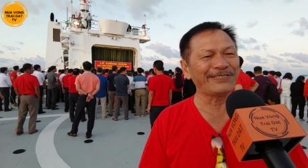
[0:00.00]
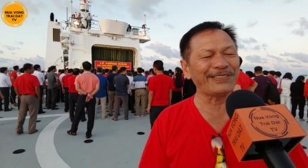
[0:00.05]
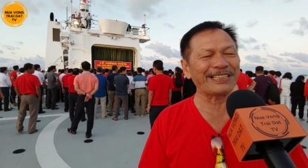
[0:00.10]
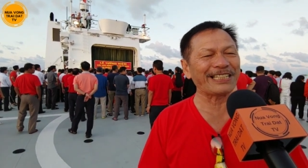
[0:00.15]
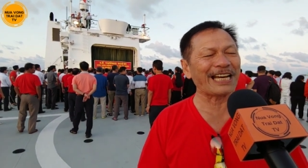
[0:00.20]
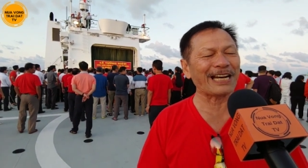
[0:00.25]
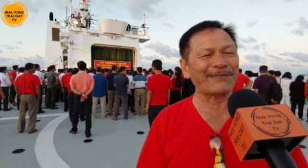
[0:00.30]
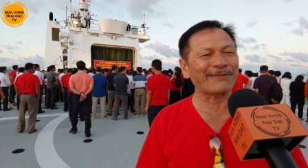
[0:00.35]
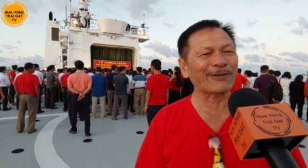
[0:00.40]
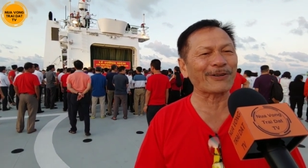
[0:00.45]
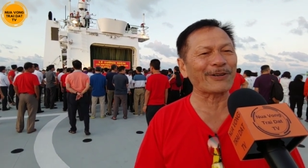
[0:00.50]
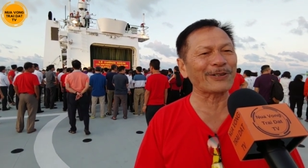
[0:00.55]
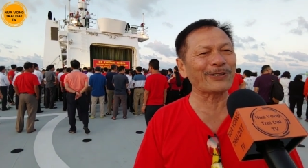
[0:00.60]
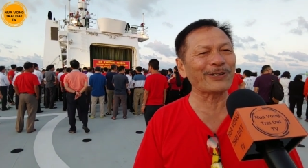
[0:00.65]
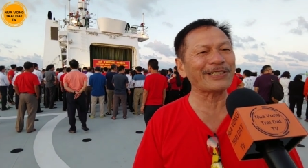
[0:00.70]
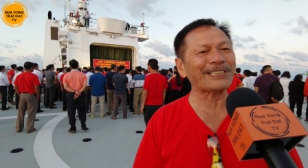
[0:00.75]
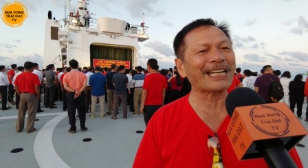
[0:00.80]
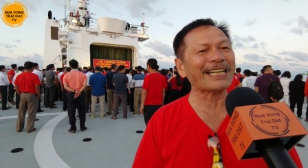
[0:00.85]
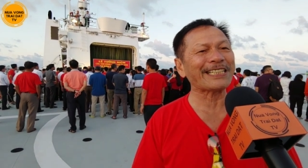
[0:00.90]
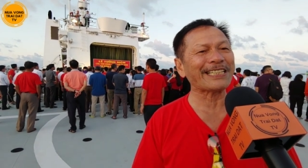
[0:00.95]
Việt Nam có
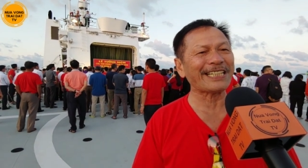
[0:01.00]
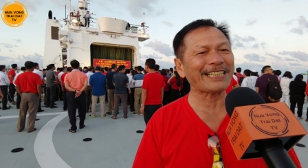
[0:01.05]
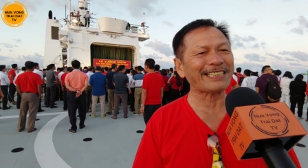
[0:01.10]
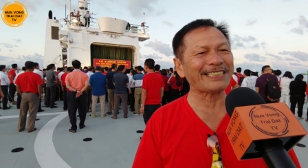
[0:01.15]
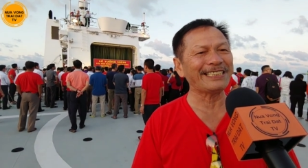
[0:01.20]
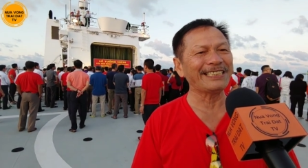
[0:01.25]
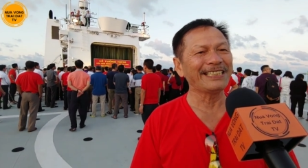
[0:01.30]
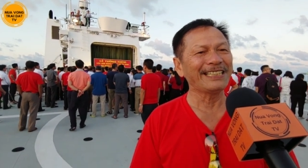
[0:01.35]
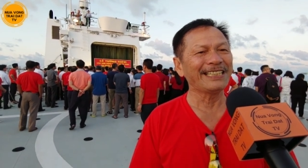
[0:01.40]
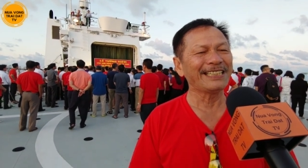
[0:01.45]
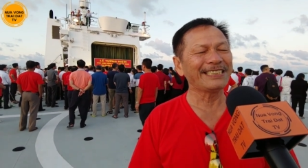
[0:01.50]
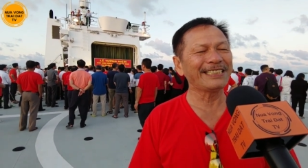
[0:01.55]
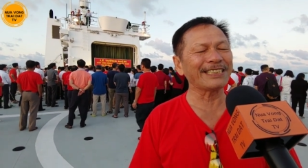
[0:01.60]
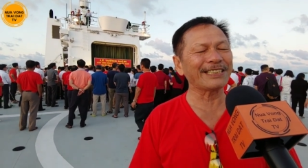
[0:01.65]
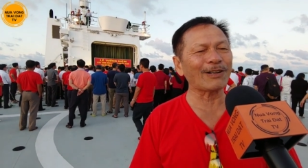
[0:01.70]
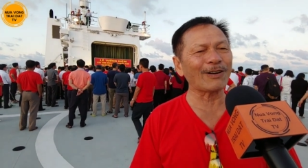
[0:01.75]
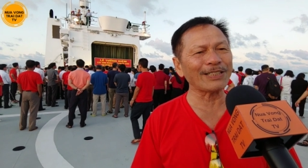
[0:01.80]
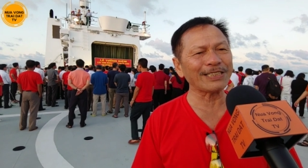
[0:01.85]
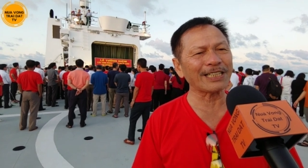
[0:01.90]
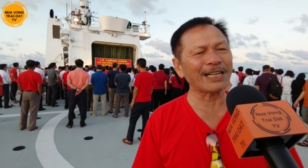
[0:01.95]
đối sai chết
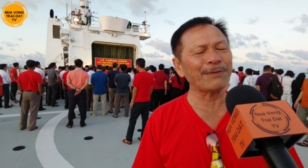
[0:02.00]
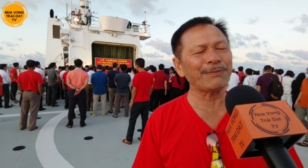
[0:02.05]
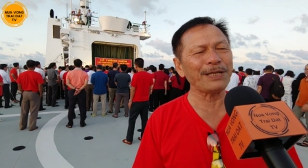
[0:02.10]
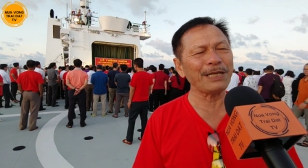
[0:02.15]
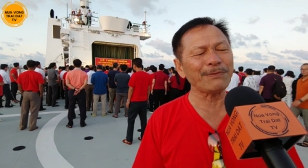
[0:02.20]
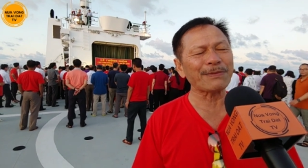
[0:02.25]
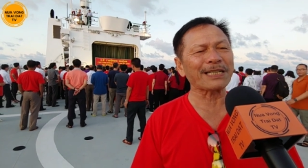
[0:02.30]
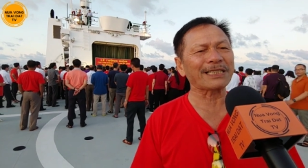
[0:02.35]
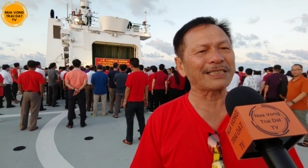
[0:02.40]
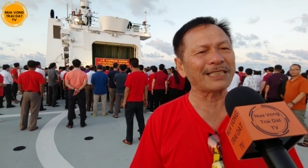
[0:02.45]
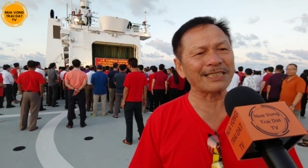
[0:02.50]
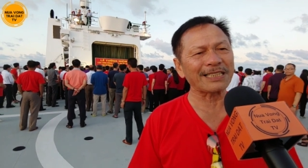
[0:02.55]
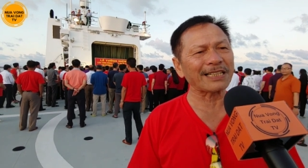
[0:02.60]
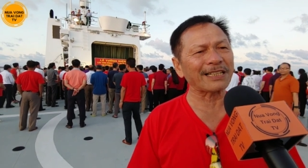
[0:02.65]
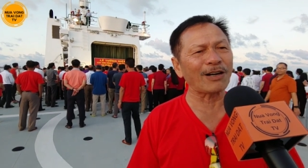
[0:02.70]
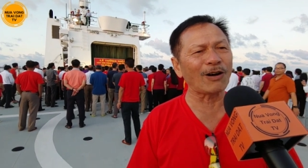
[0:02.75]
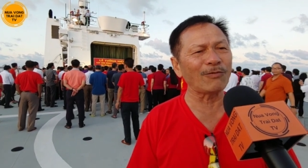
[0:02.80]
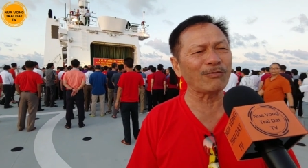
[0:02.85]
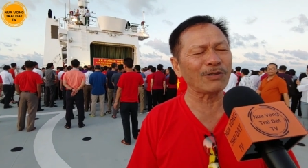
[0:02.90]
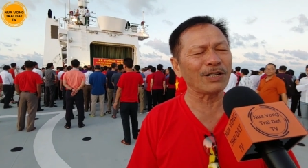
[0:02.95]
nhưng có những cái bí mật người
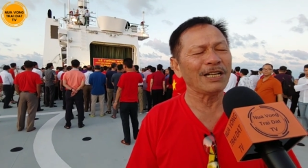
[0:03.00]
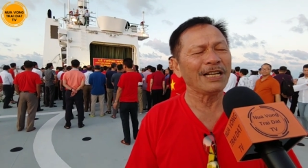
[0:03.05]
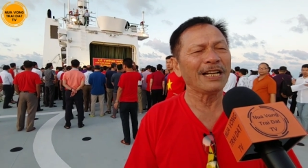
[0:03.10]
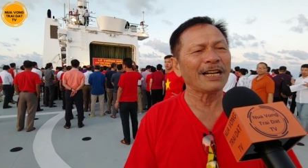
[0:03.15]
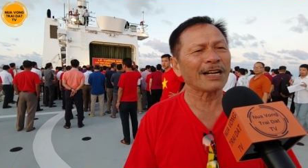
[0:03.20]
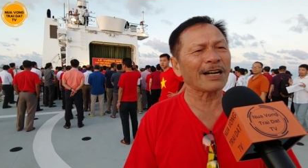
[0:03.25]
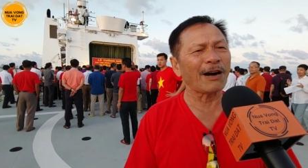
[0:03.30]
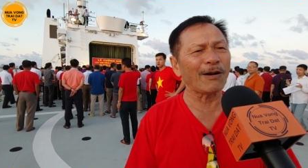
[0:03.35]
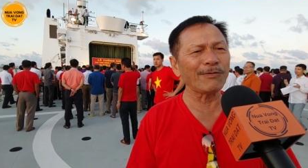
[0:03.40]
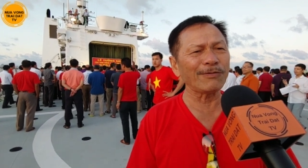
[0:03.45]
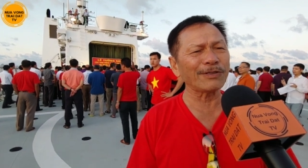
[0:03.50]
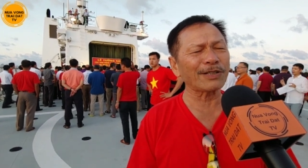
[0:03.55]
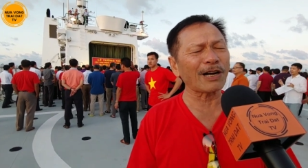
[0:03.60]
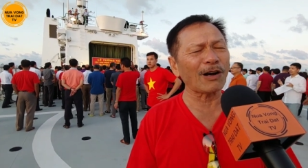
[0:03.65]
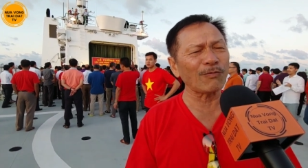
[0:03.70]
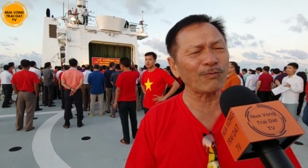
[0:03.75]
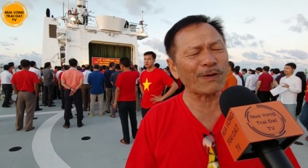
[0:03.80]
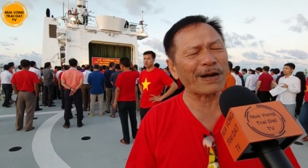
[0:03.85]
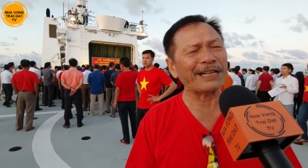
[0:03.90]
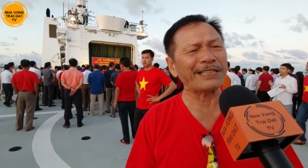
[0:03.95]
ta không không
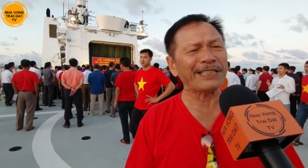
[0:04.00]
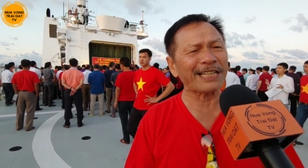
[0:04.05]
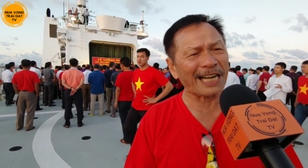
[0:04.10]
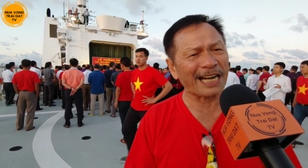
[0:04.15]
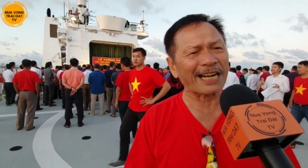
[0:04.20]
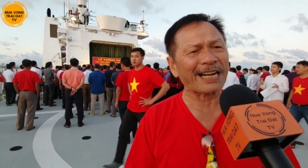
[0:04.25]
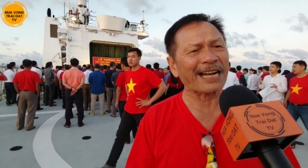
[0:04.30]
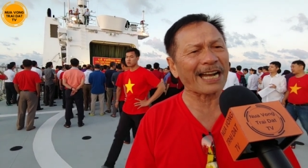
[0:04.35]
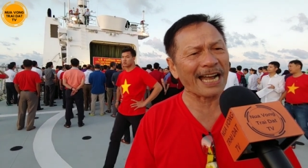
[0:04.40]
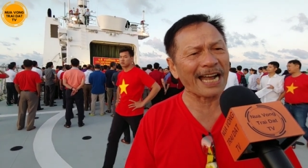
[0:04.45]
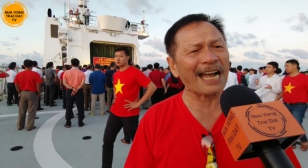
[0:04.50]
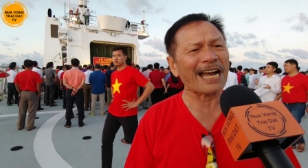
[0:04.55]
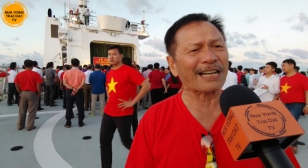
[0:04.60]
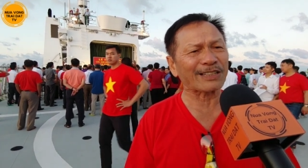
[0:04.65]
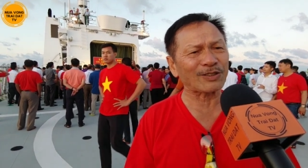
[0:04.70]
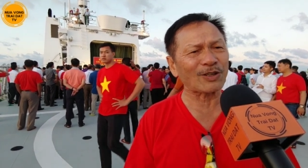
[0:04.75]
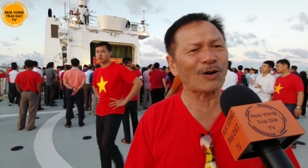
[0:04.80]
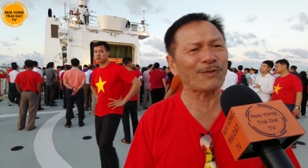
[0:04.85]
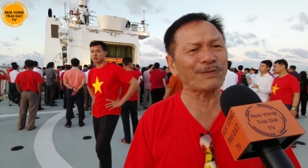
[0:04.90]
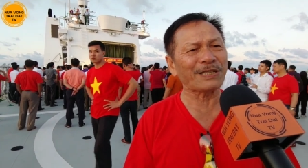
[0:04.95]
không phải như hàng cá
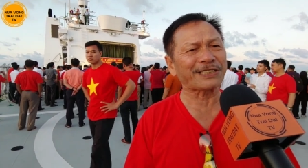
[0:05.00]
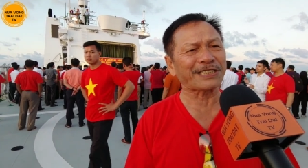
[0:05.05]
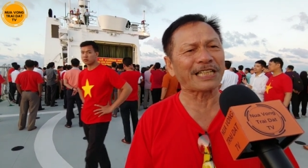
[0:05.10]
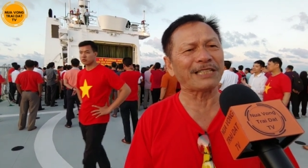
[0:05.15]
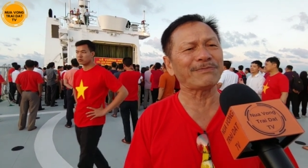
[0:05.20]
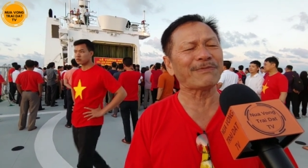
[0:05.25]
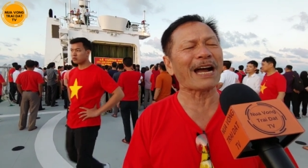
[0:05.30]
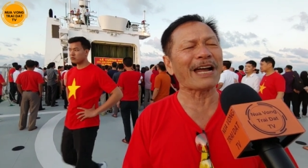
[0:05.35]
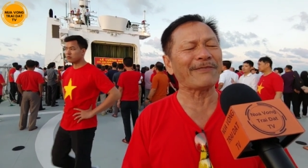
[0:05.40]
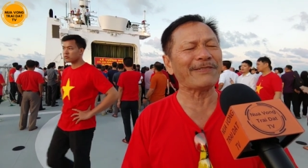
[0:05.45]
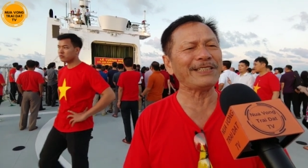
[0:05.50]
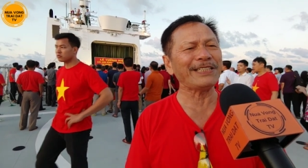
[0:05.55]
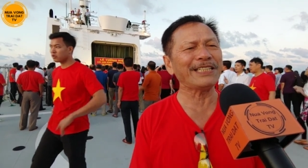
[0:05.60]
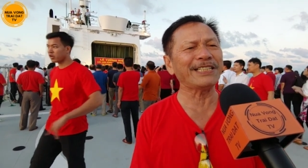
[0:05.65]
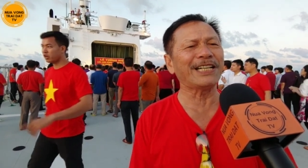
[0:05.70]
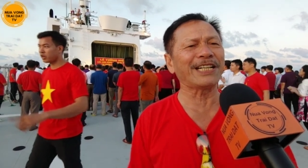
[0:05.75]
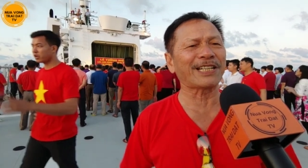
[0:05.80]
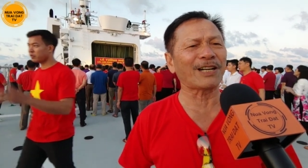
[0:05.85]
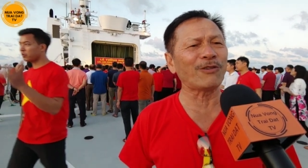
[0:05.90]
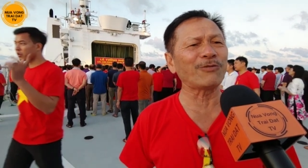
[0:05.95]
hàng tôm được trình bày với
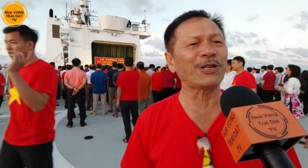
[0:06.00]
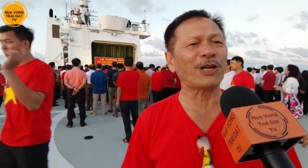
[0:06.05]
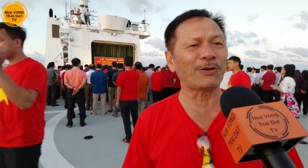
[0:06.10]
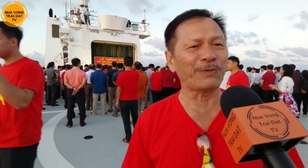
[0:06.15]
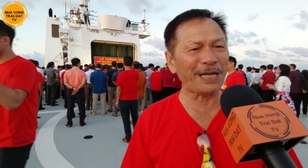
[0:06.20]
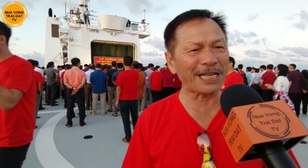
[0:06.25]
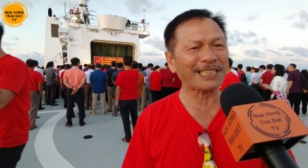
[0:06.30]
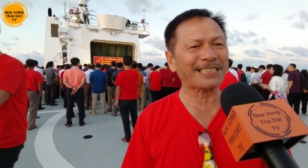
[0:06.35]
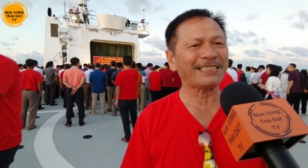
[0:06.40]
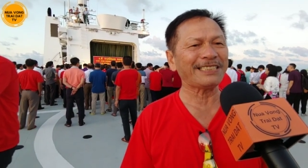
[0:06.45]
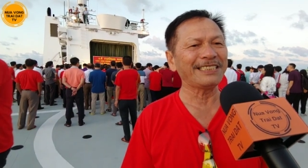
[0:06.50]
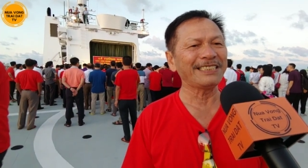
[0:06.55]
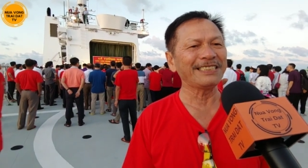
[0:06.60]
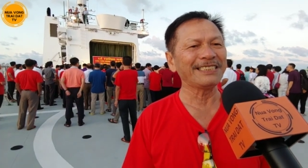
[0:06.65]
những người không hiểu biết